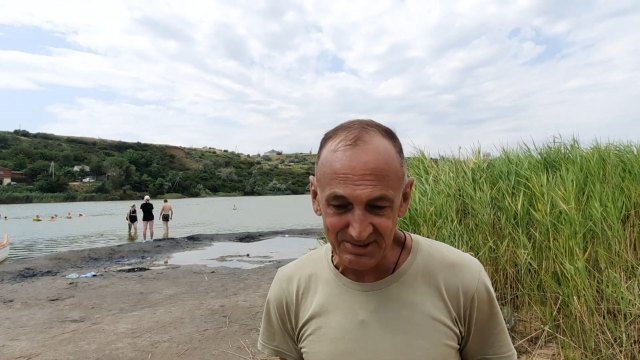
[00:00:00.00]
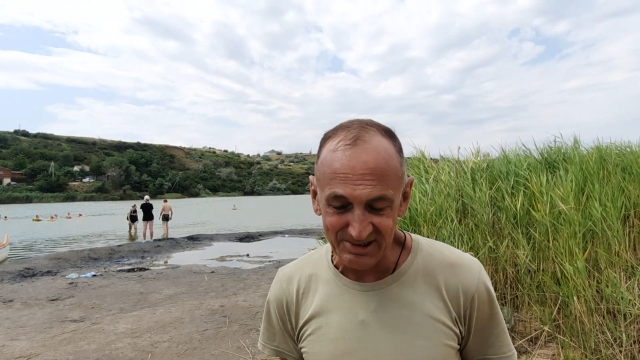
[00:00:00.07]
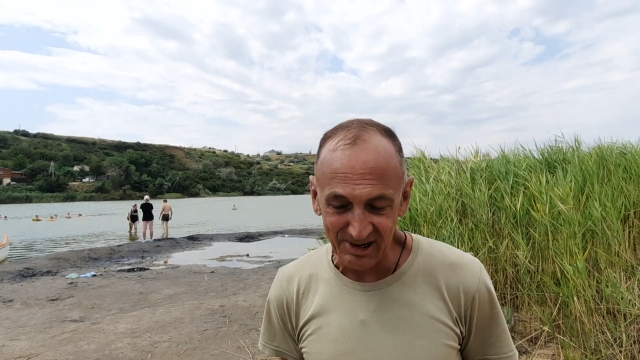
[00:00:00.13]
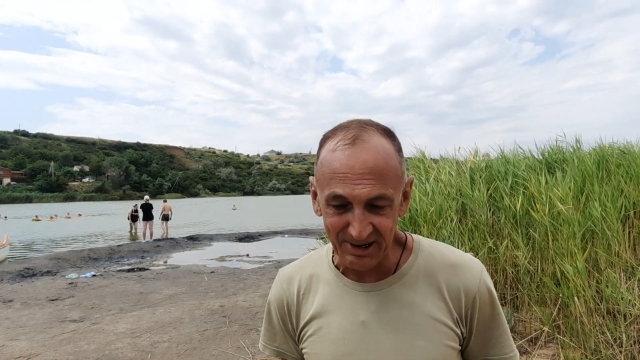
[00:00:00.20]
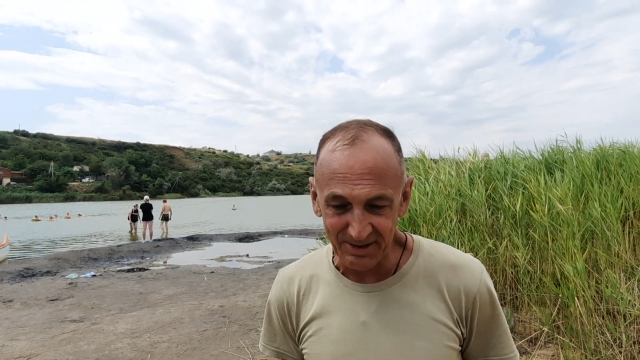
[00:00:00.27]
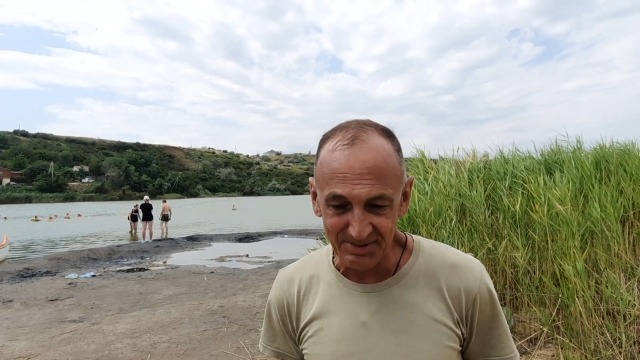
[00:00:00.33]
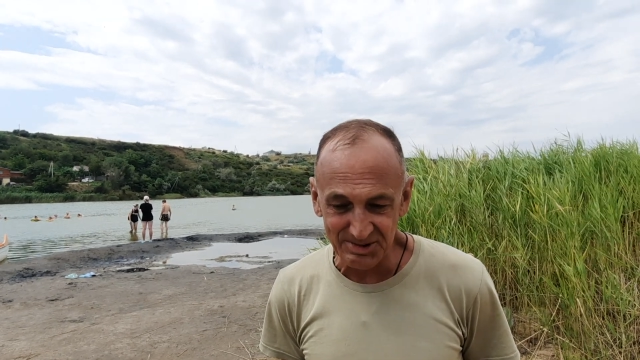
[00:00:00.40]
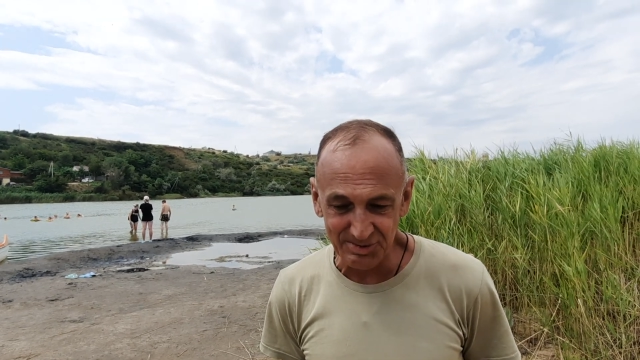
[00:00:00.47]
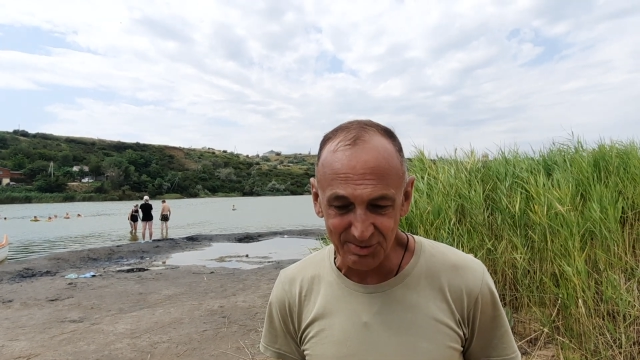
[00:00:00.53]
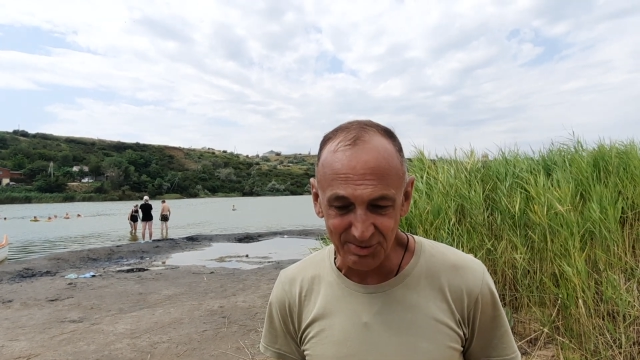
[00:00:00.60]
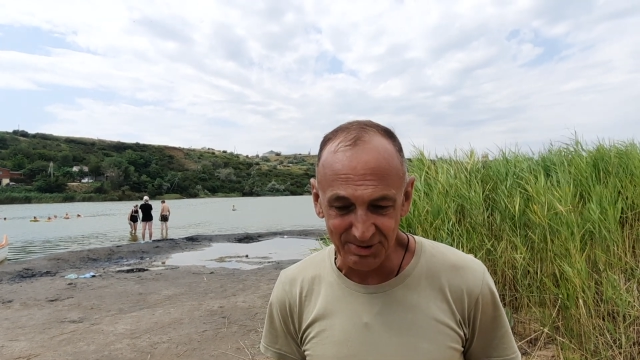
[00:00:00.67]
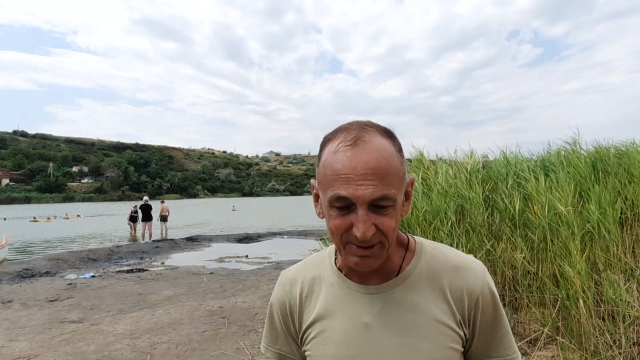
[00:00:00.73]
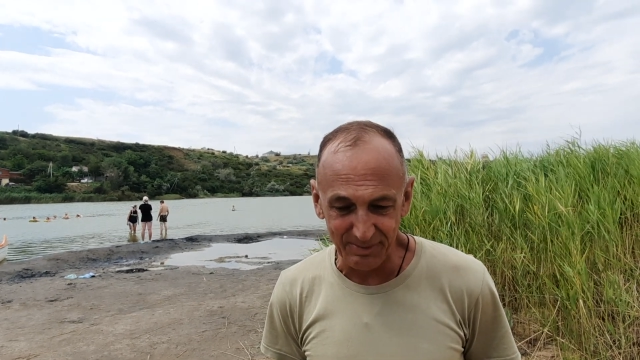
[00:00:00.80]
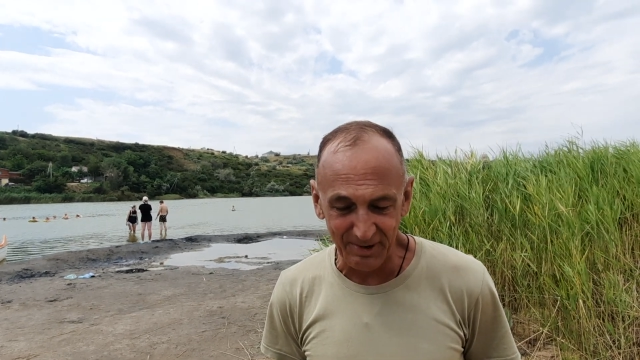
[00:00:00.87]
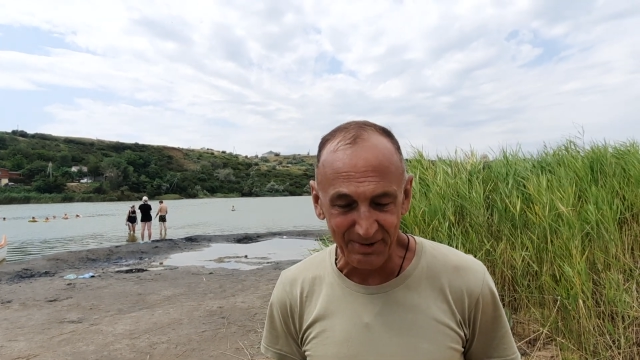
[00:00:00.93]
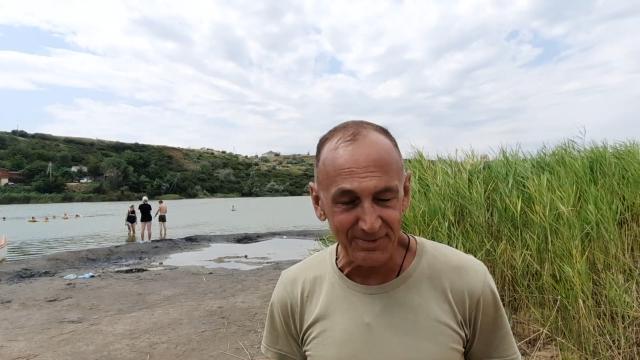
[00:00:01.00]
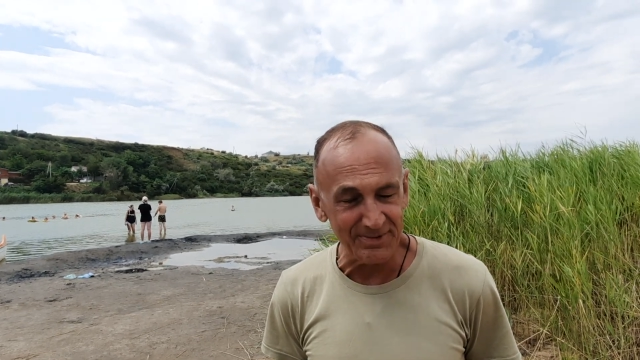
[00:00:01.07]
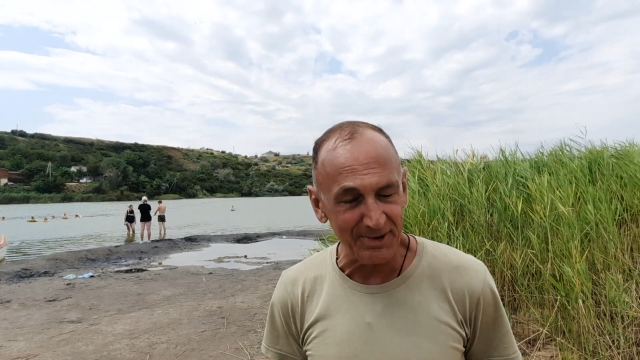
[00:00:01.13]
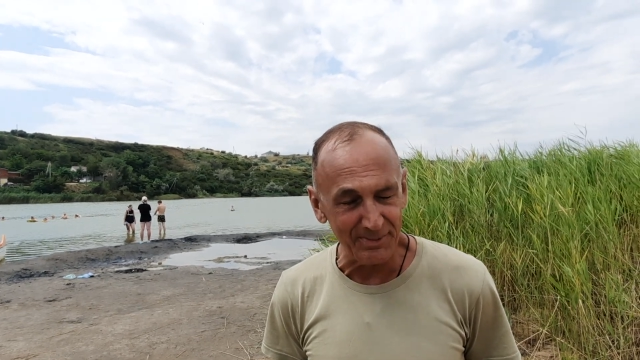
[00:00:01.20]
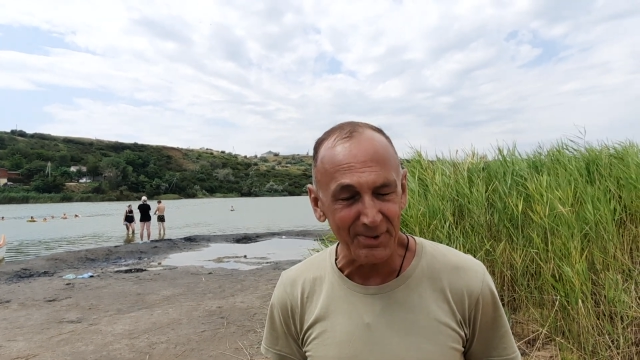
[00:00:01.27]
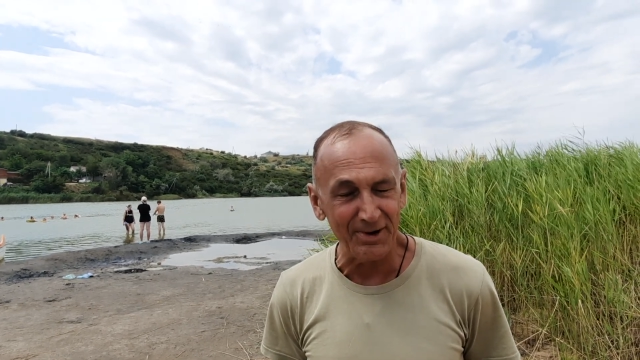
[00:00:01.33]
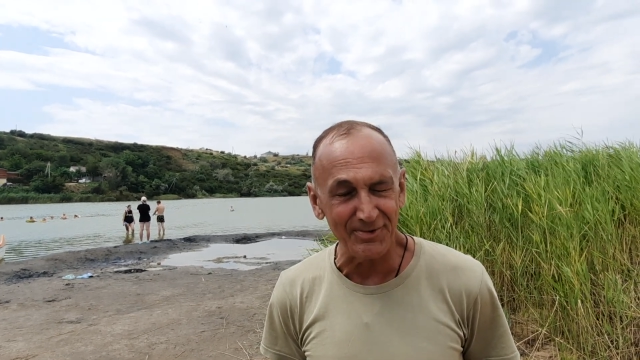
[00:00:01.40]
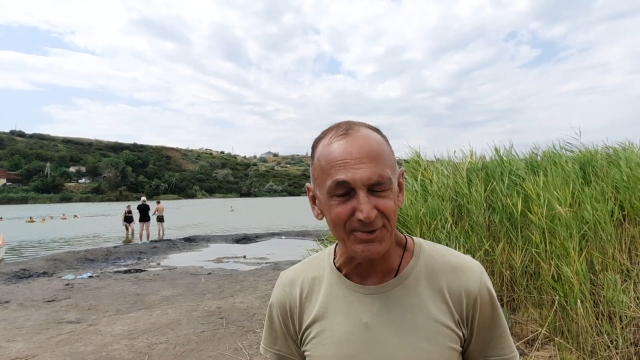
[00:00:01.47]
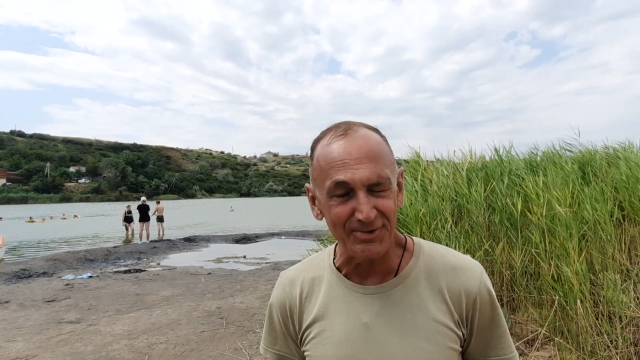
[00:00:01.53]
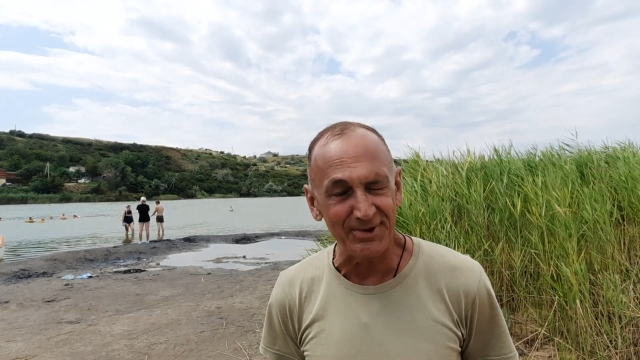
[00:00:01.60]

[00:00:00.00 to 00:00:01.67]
скорее всего, добавлю, добавлю,